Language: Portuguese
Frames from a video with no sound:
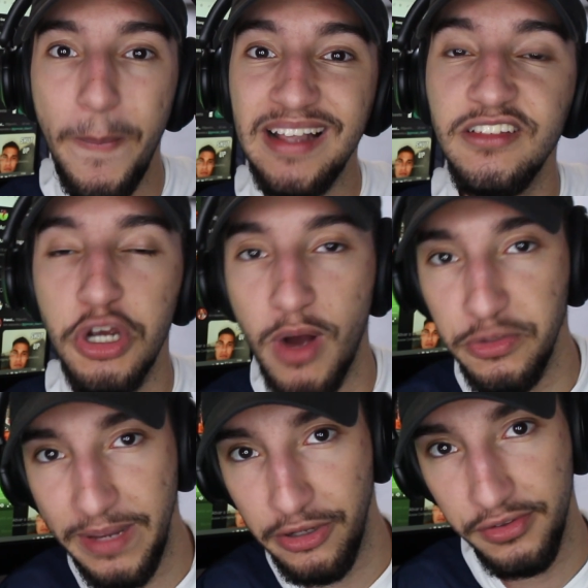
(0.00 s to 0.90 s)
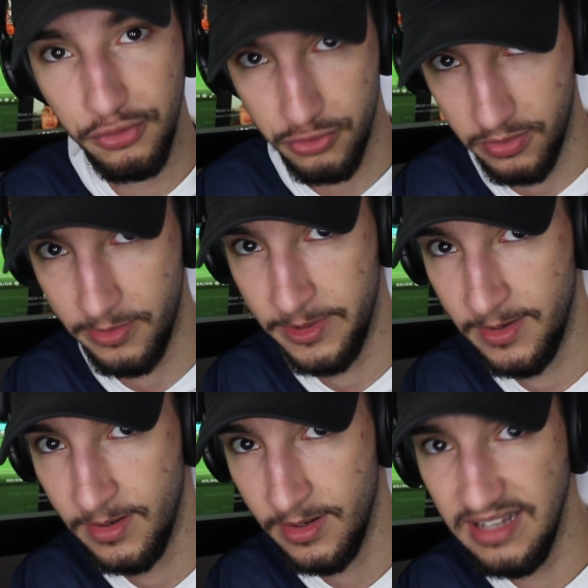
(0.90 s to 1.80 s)
PSG quase perdeu esse jogo.
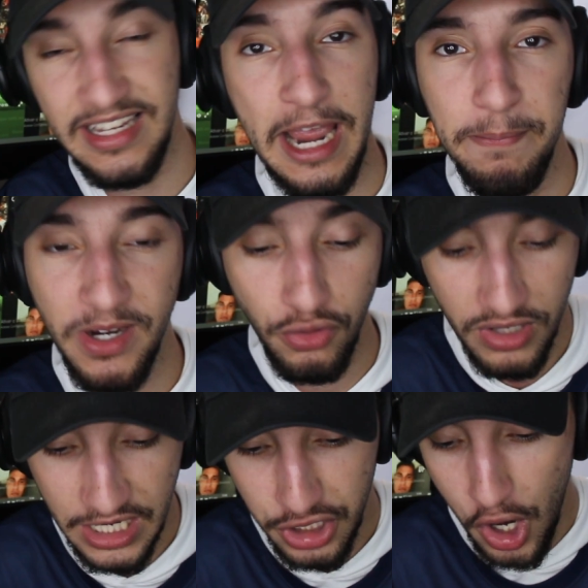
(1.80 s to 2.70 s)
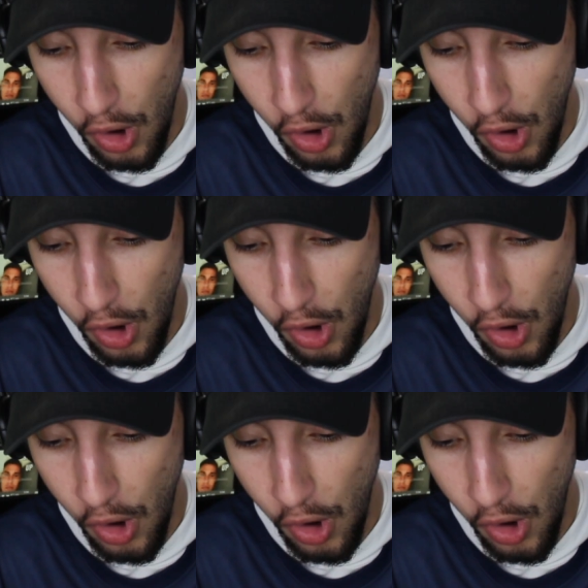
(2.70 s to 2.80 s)
Assim, é impressionante.